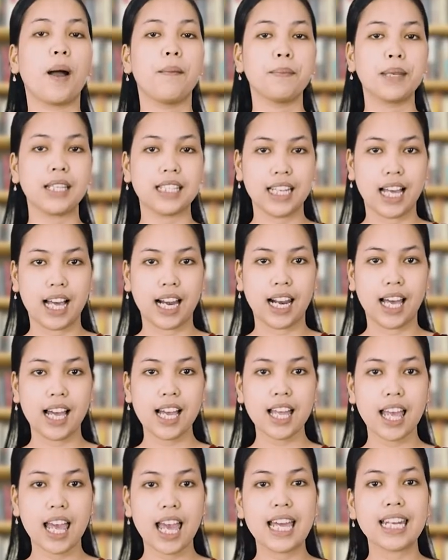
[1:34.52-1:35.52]

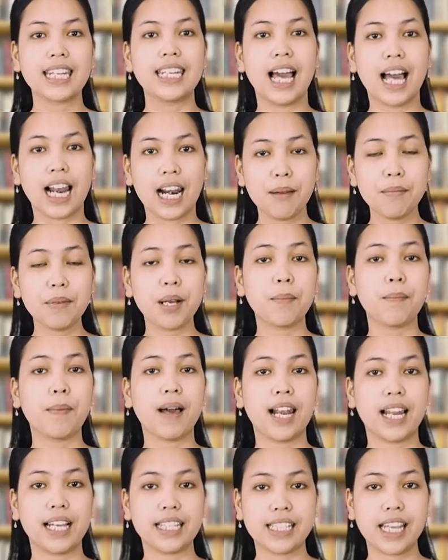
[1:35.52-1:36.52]
amigdala dalam
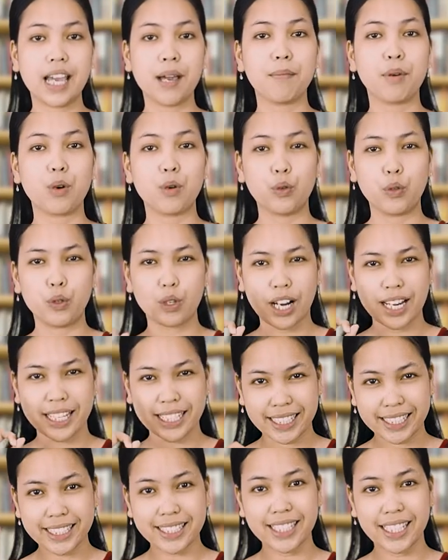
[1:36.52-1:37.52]
kepalanya berukuran
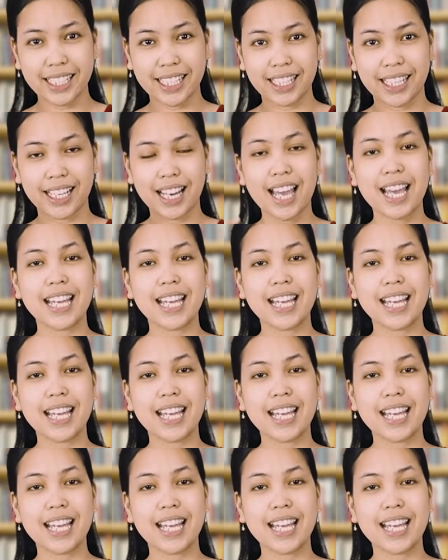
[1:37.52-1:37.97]
kecil